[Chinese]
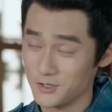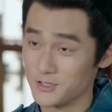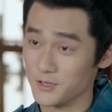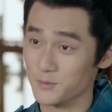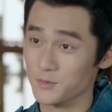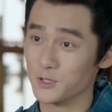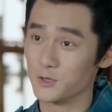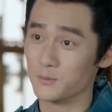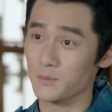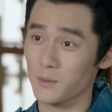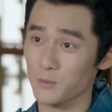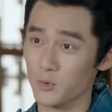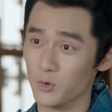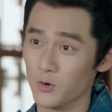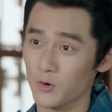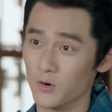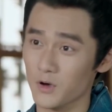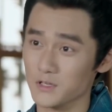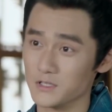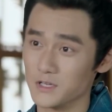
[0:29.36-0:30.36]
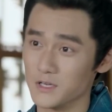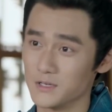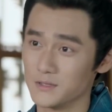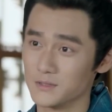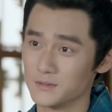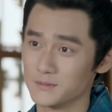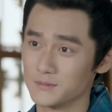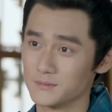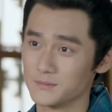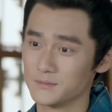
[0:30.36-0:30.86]
真是什么都瞒不过皇
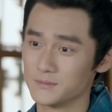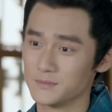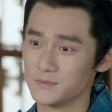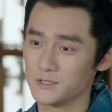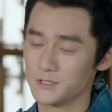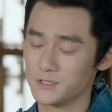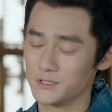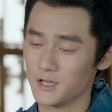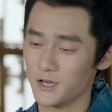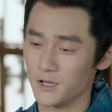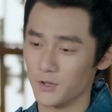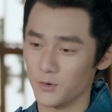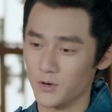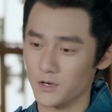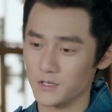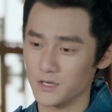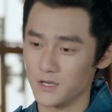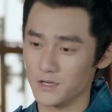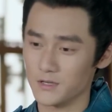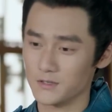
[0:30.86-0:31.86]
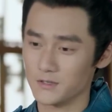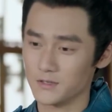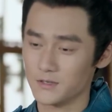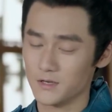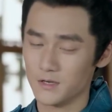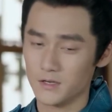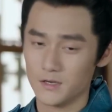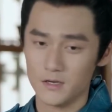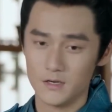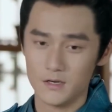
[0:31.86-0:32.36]
上。是这样的，皇上，
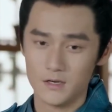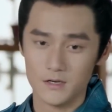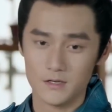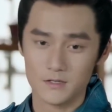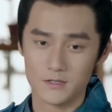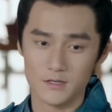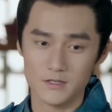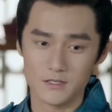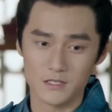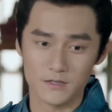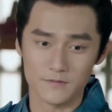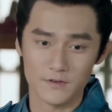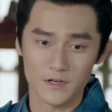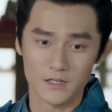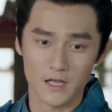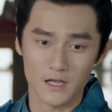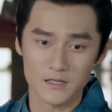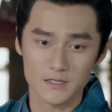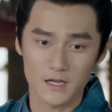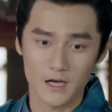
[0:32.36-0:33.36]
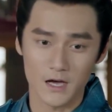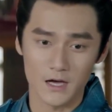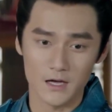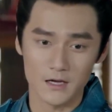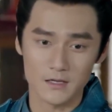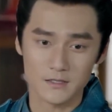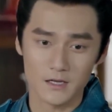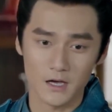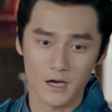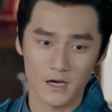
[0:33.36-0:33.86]
臣此番南
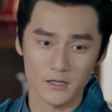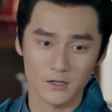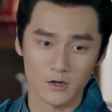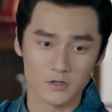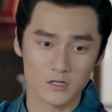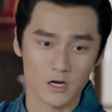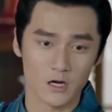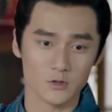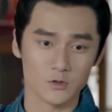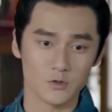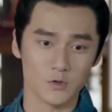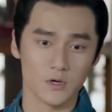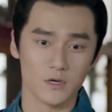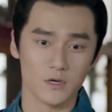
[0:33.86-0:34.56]
下，见海盗